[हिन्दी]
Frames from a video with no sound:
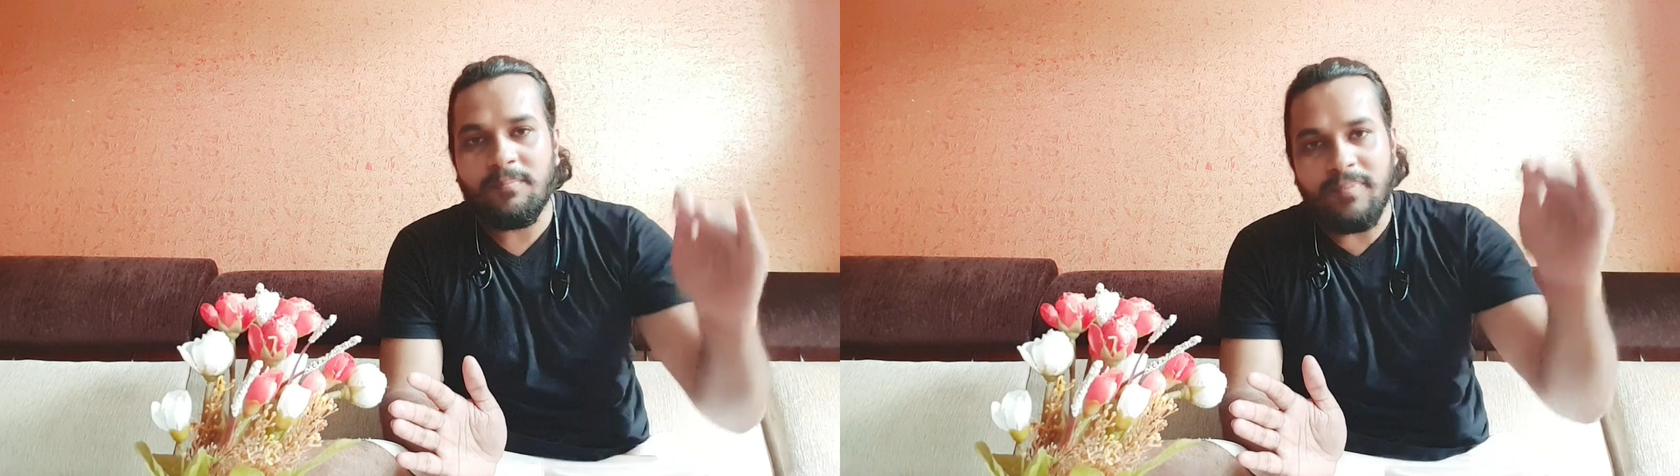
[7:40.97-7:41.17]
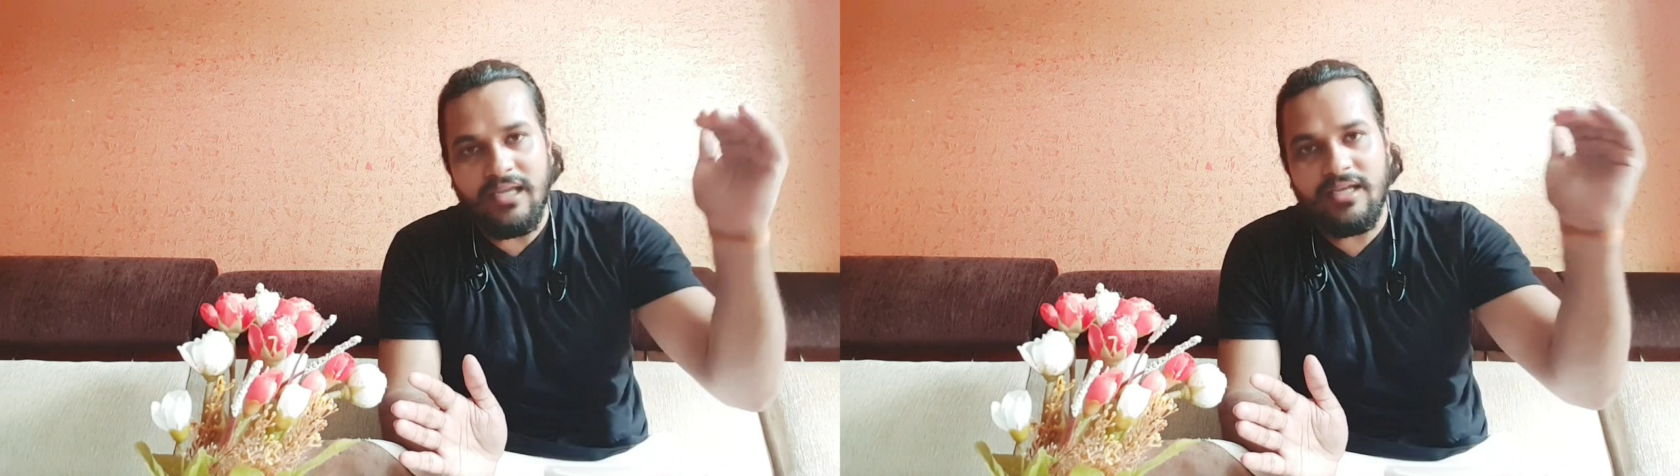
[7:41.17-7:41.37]

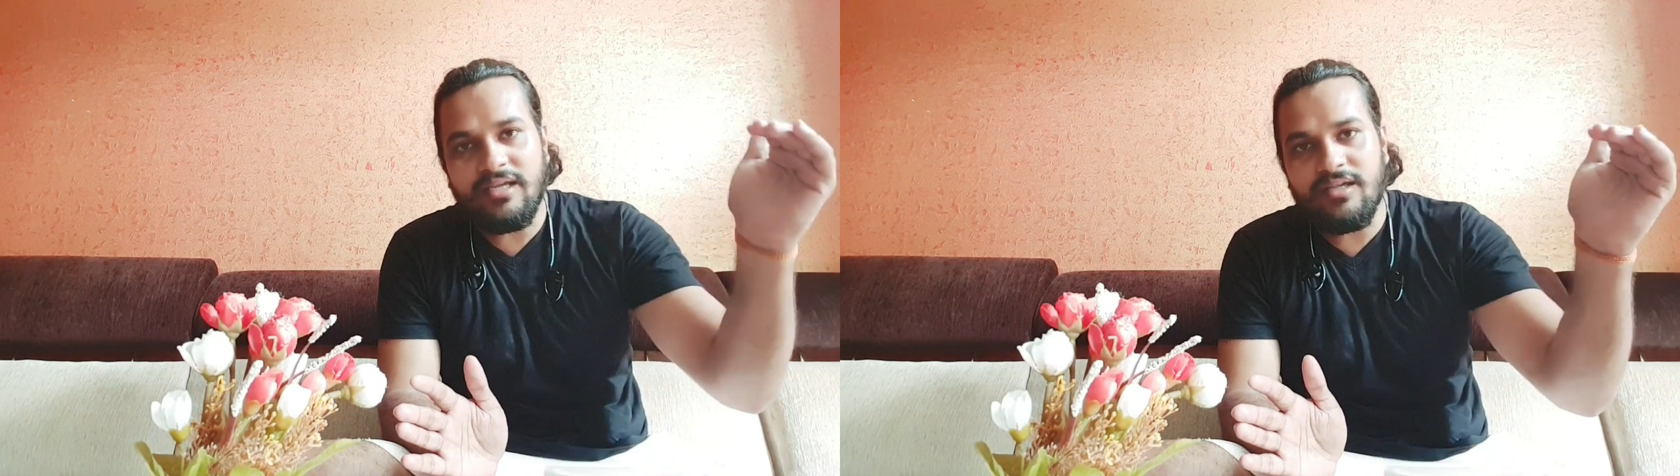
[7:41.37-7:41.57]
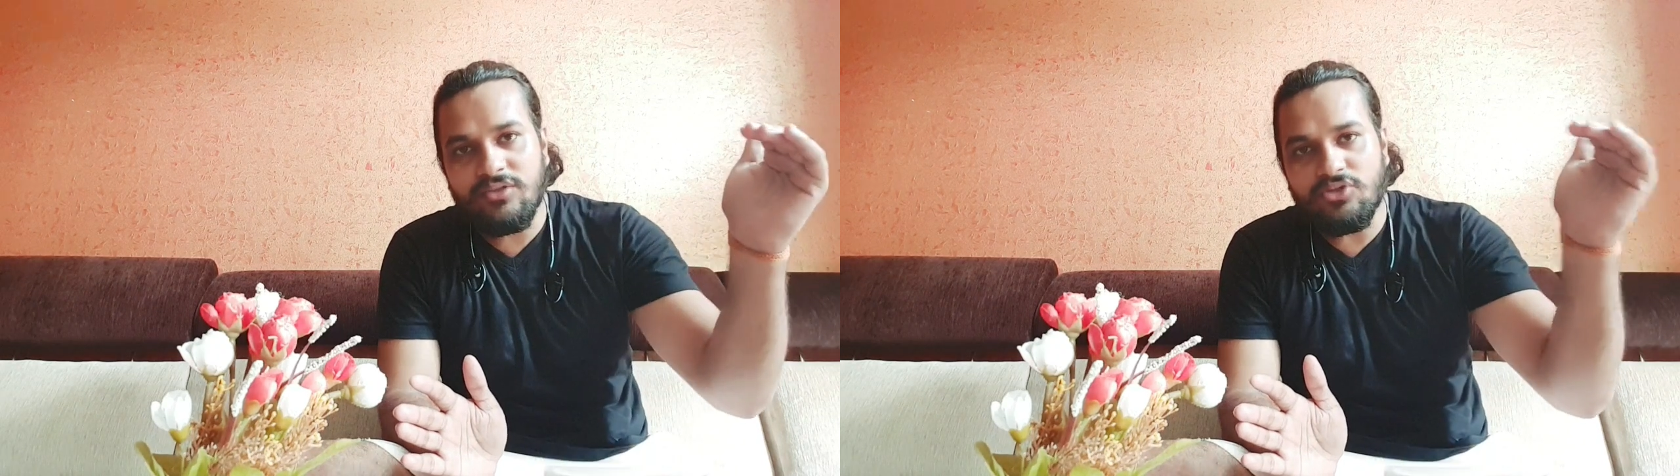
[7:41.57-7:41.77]

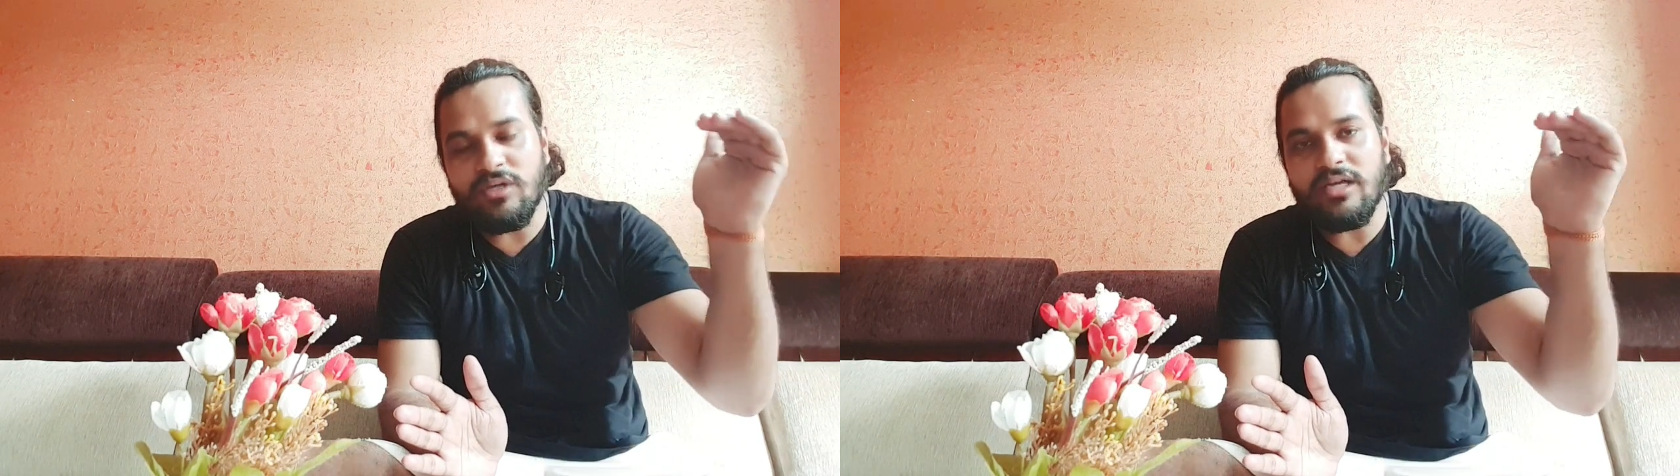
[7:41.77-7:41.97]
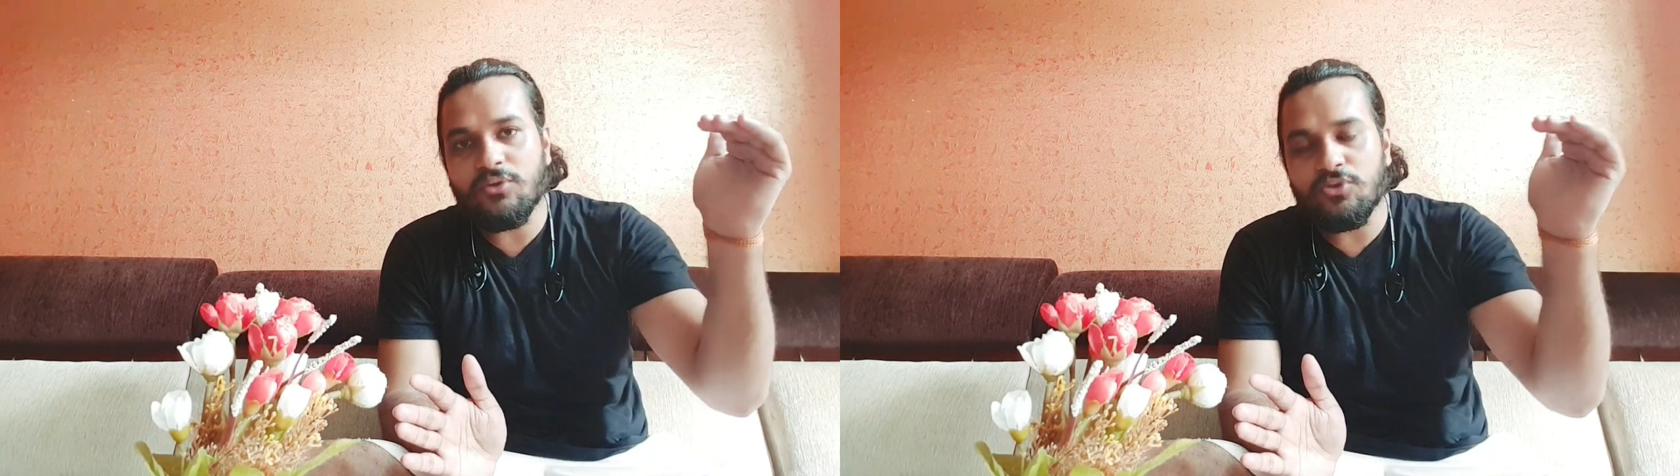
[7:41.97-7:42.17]
पहले जो
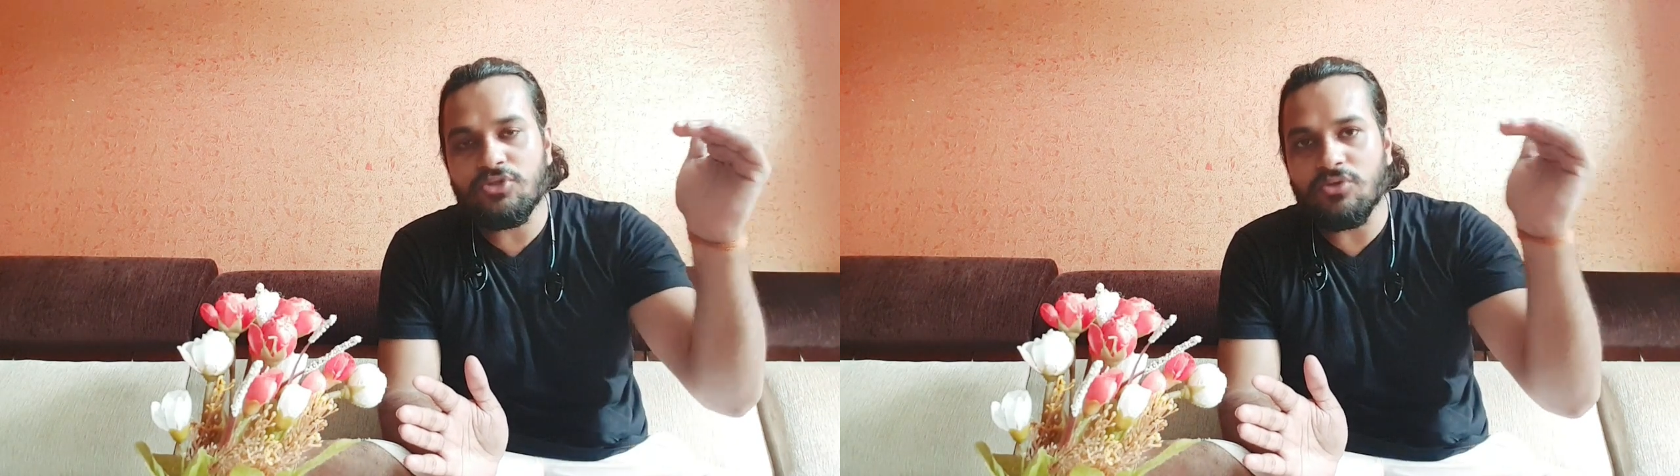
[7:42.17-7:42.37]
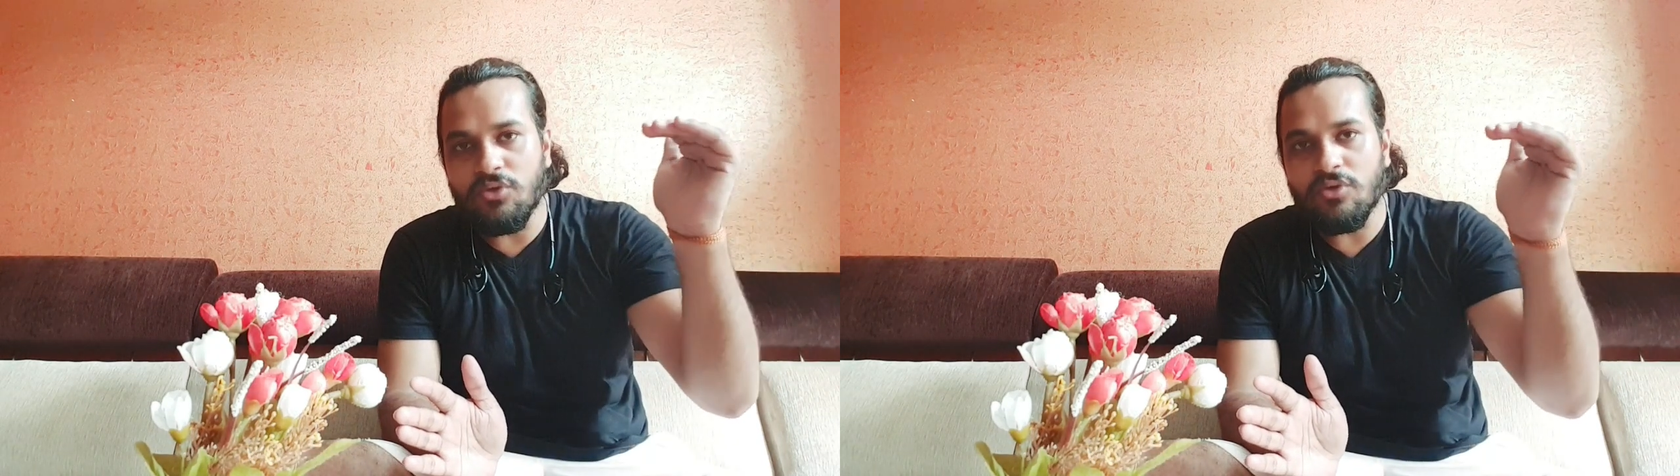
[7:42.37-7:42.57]
है
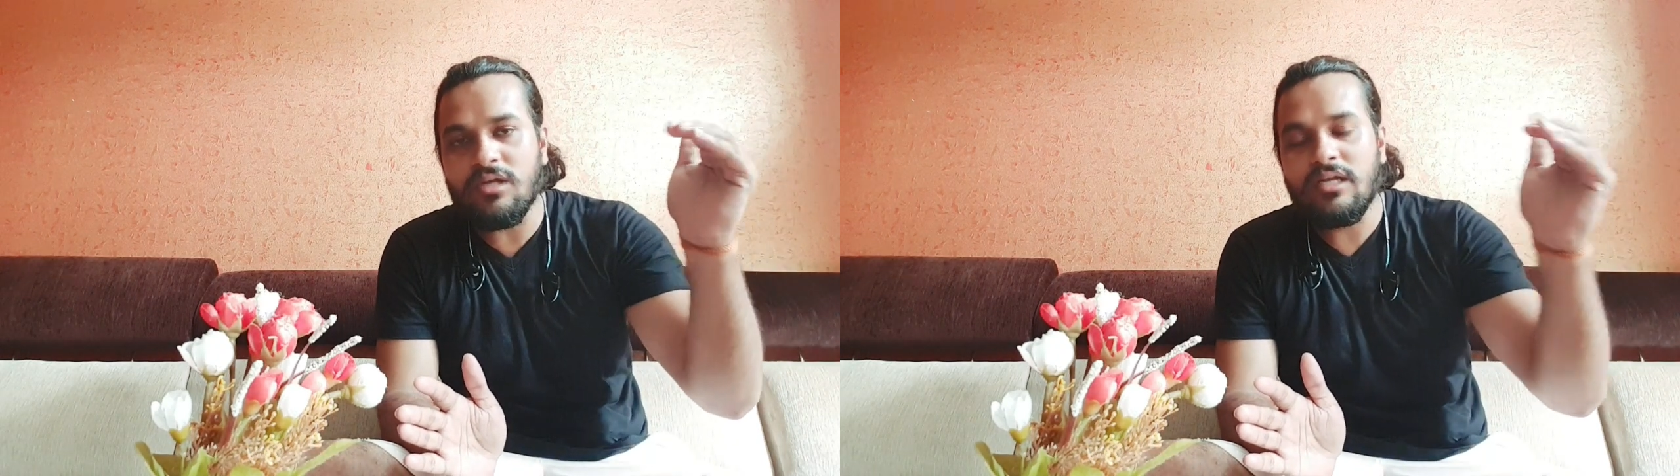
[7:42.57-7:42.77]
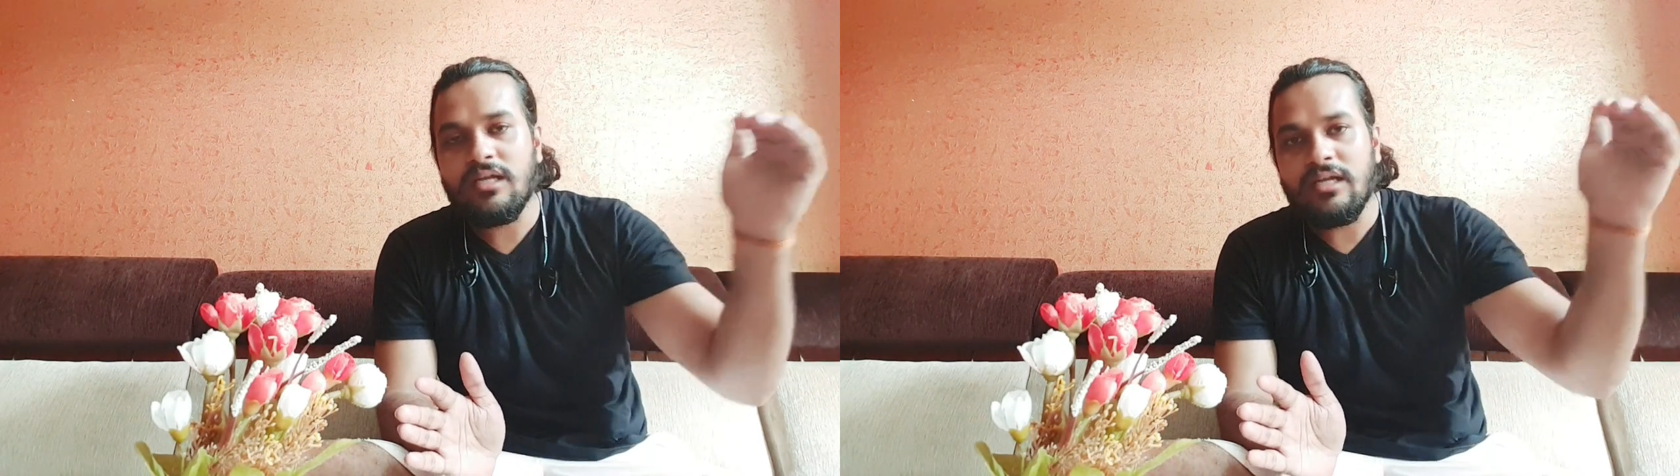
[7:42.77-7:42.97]
कुछ लोग